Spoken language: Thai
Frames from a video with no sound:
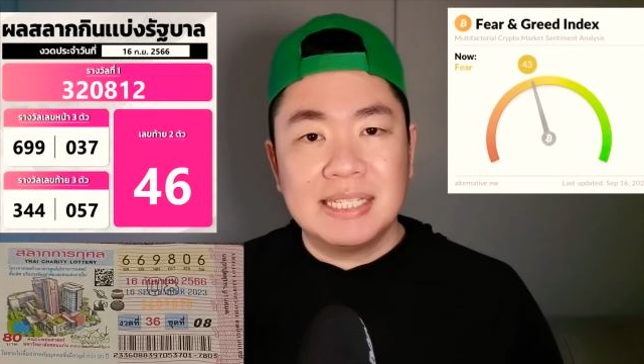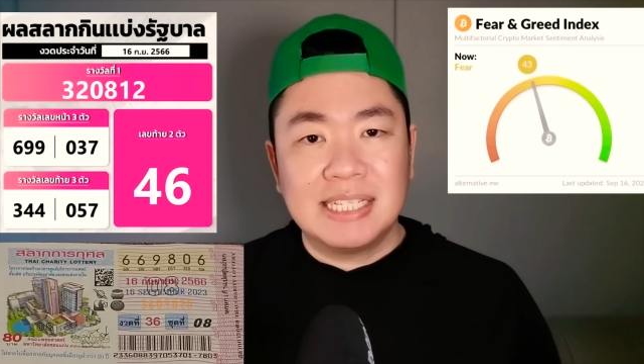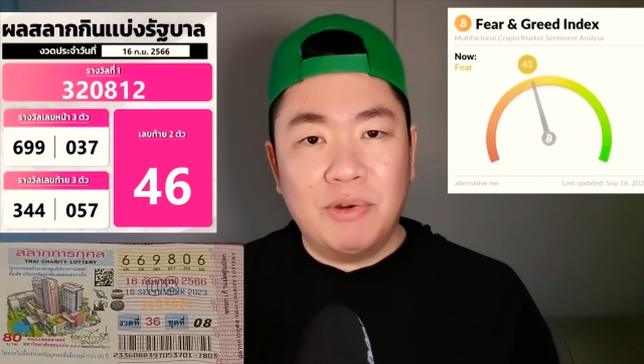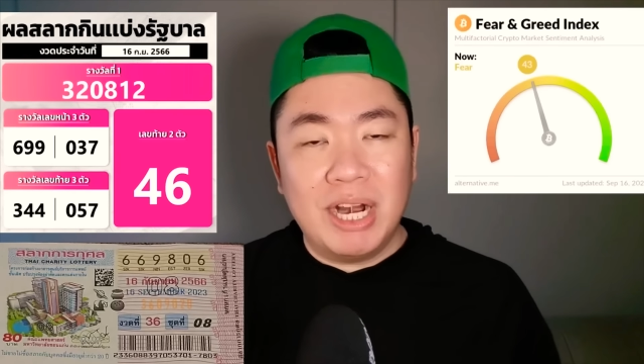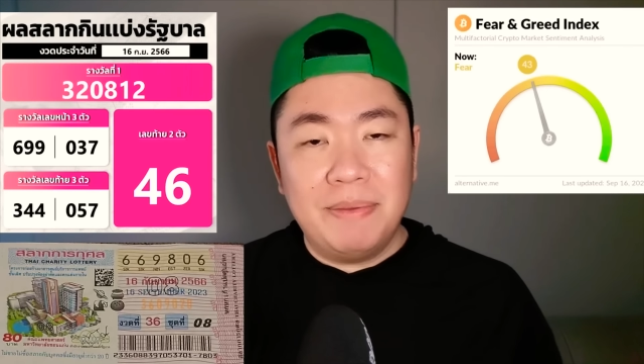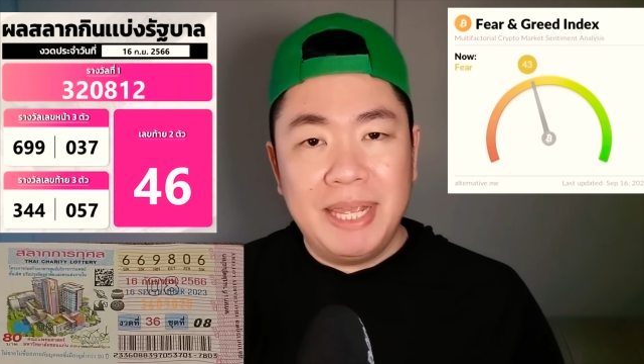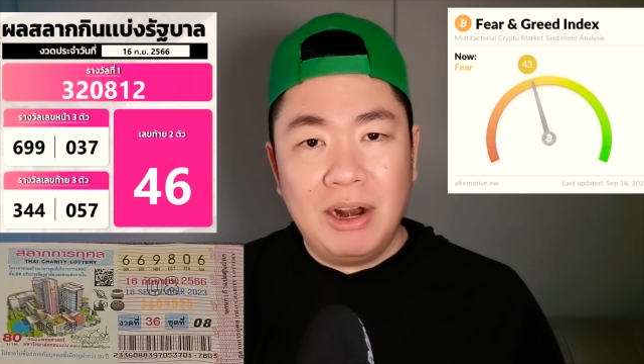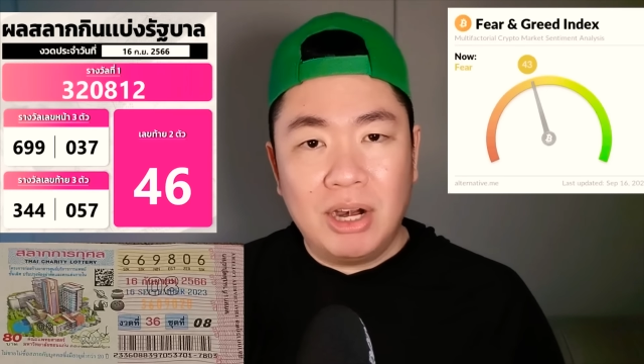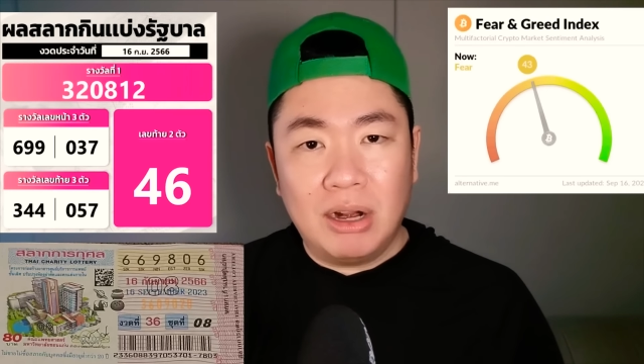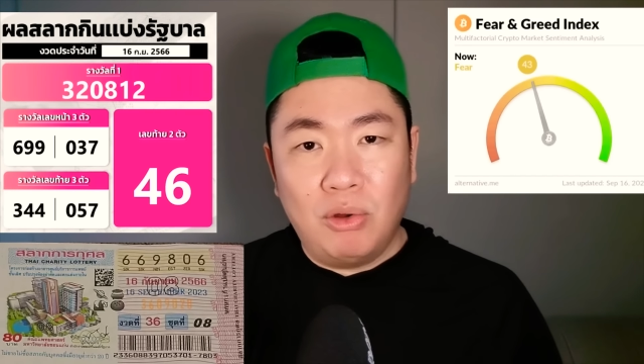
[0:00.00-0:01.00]
สวัสดีพี่น้
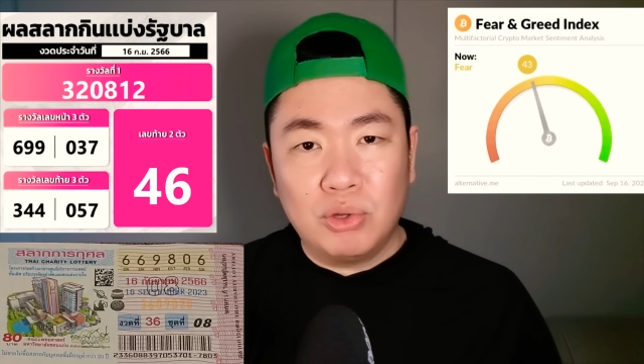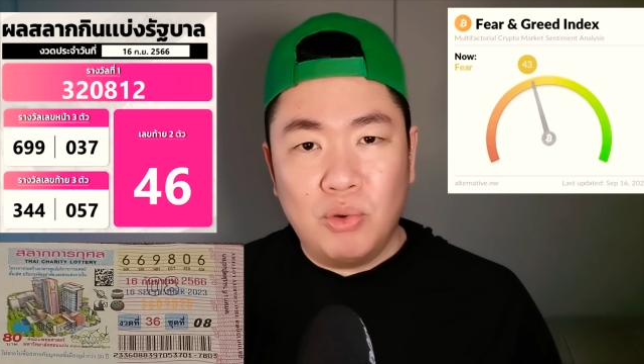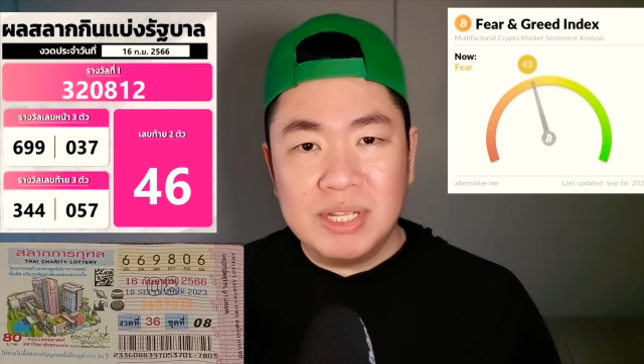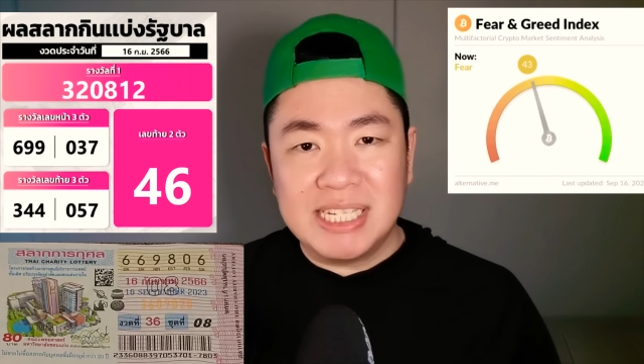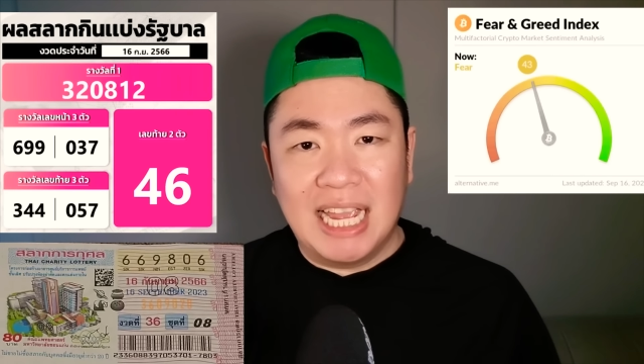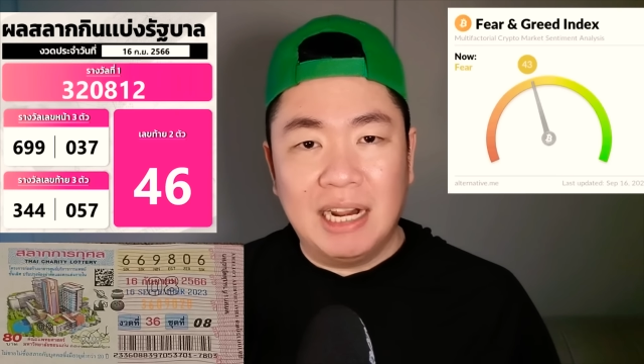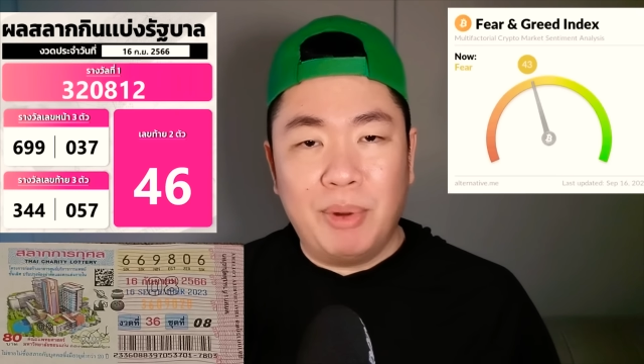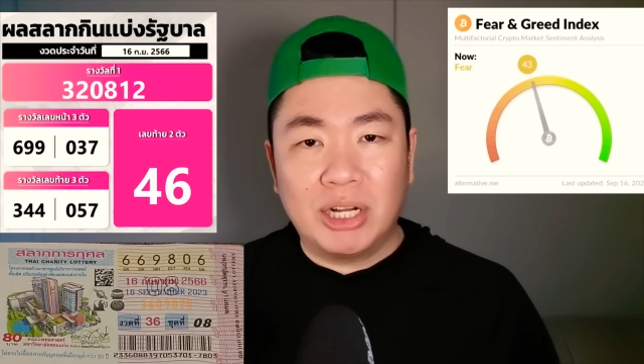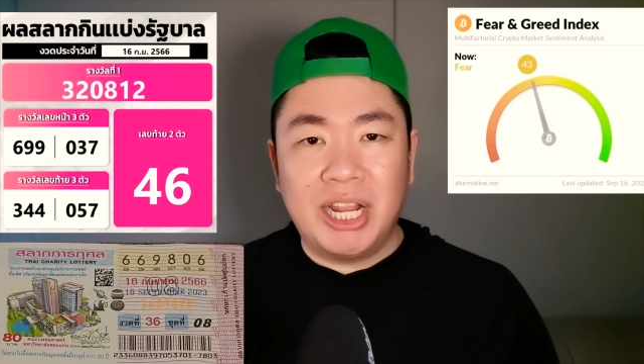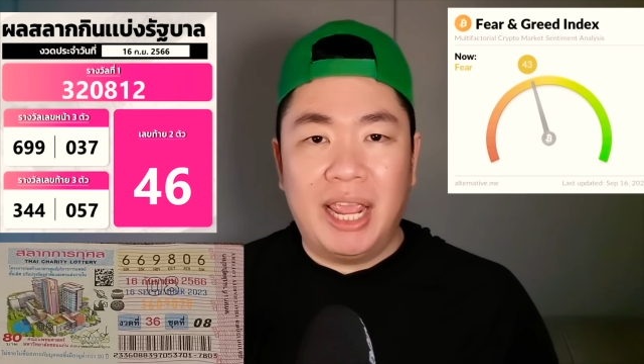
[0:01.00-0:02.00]
องนักลงทุนสายเลือกบ
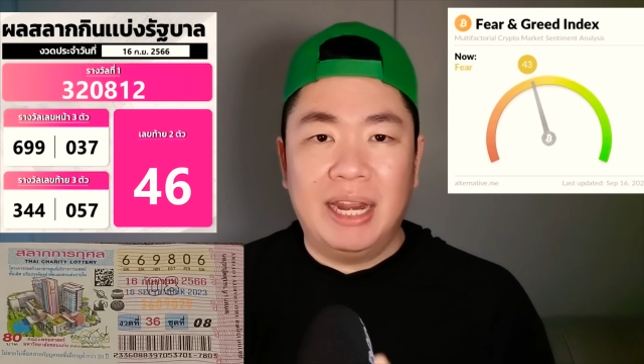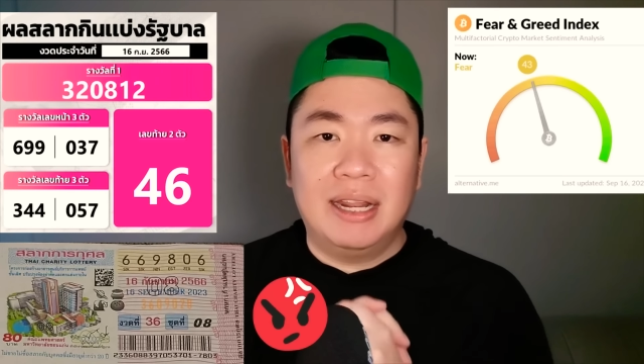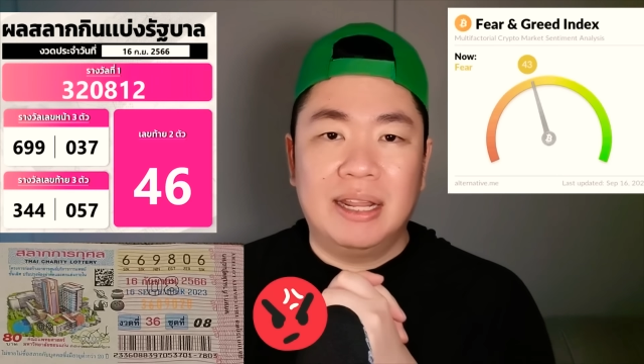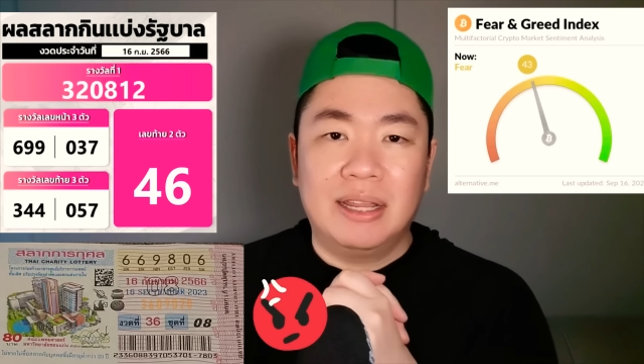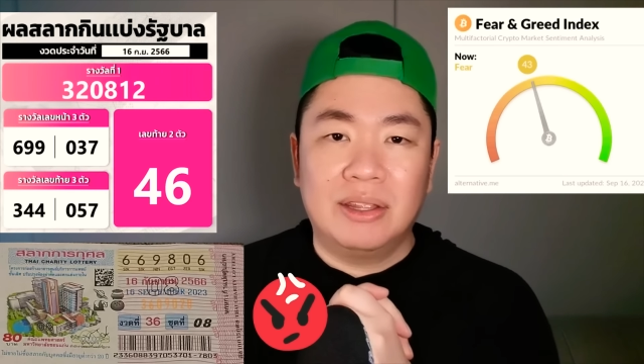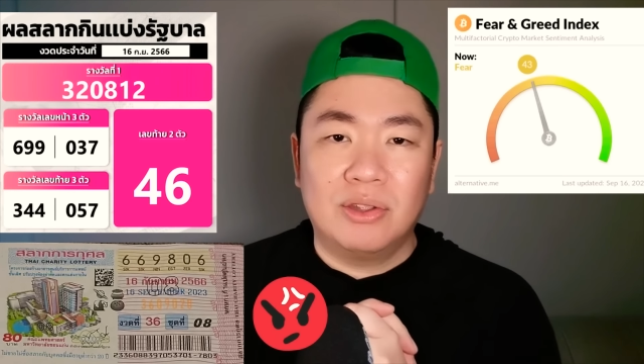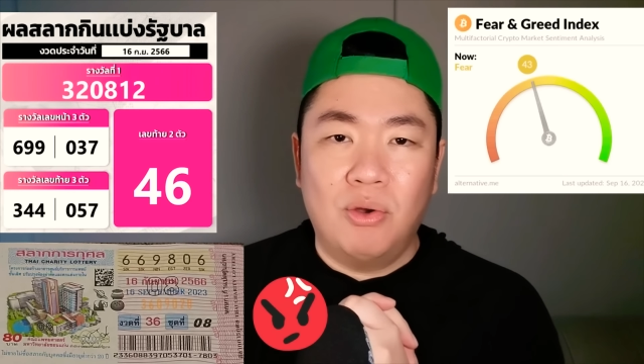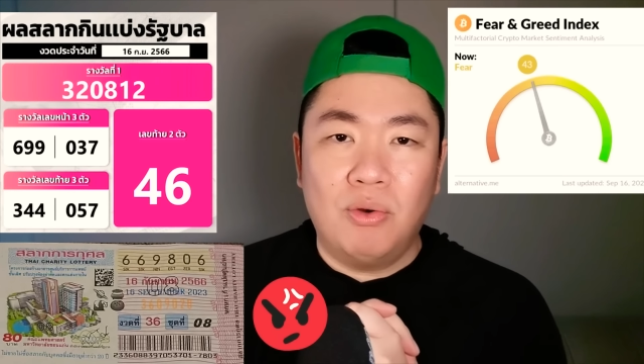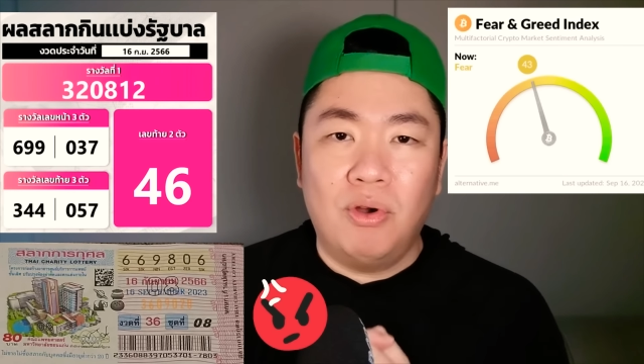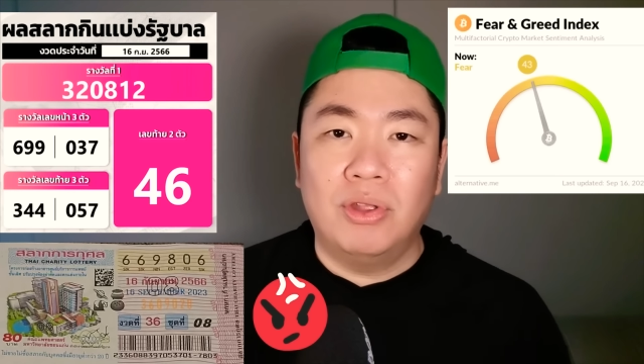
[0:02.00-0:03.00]
ล็อกเชน
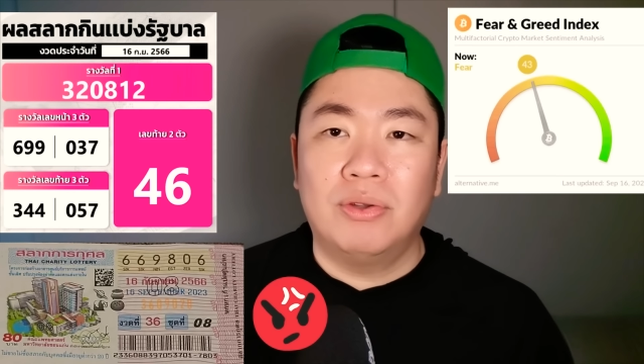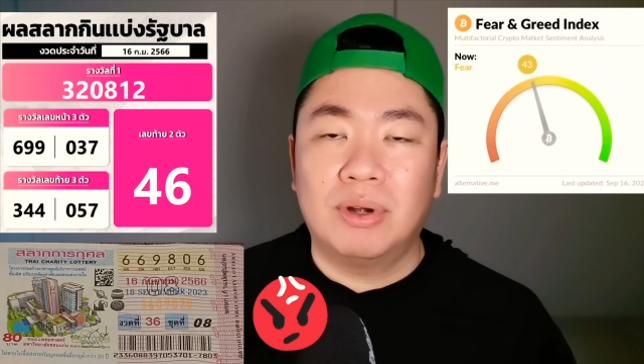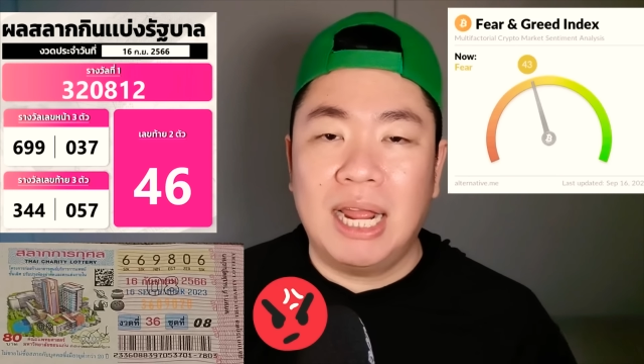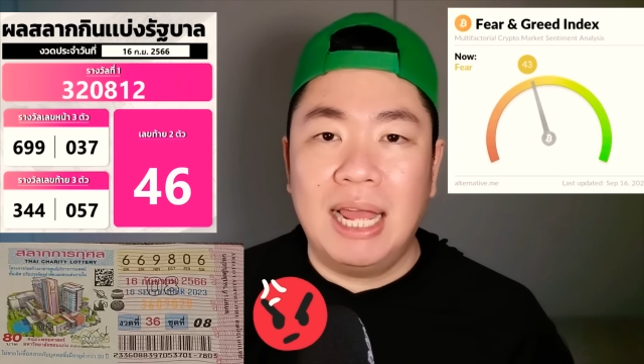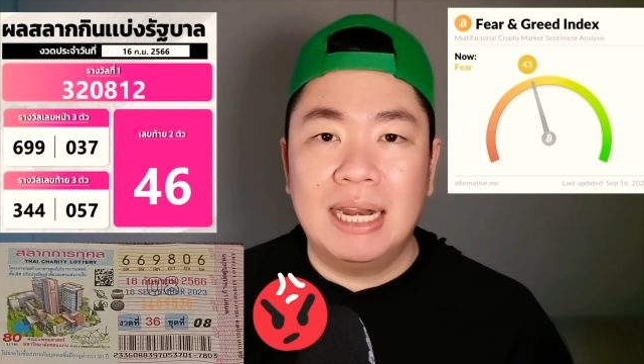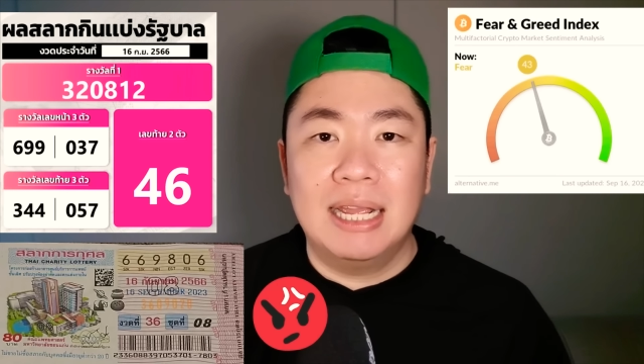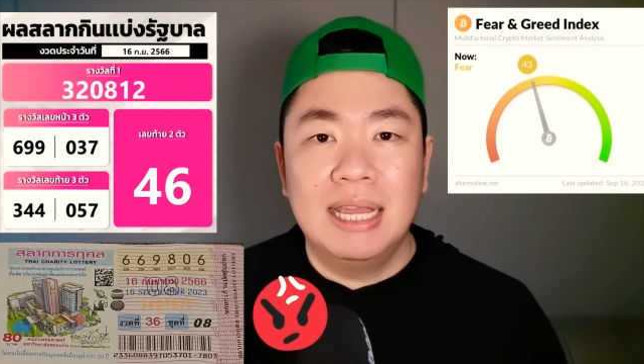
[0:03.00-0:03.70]
ทุกคนทุกท่าน